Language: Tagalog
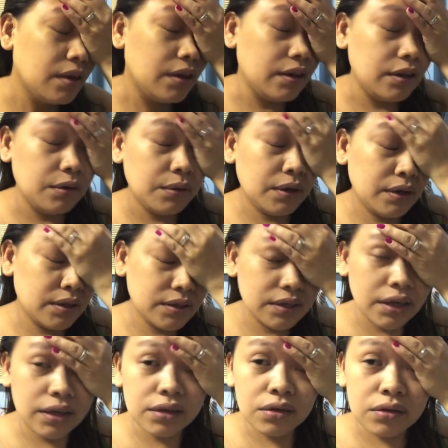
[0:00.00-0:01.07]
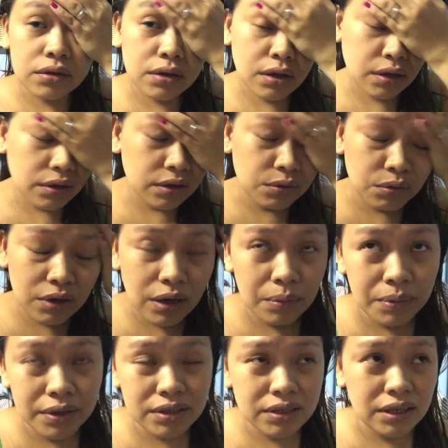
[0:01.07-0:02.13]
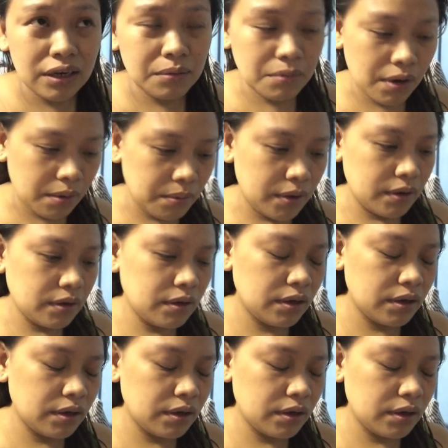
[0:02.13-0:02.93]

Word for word: Anyway, it's 8 o'clock and wala pa sila mama.